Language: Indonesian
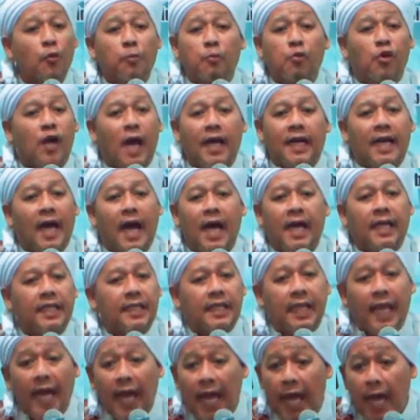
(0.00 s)
itu bukan
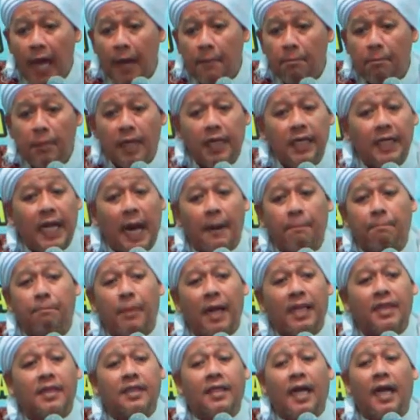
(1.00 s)
hanya
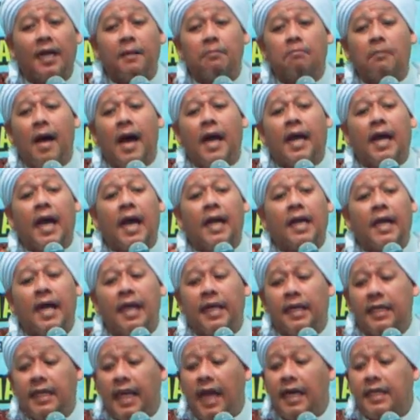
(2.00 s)
mendapatkan
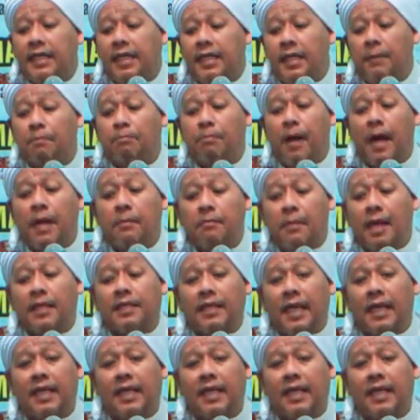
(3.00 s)
makanan yang di depan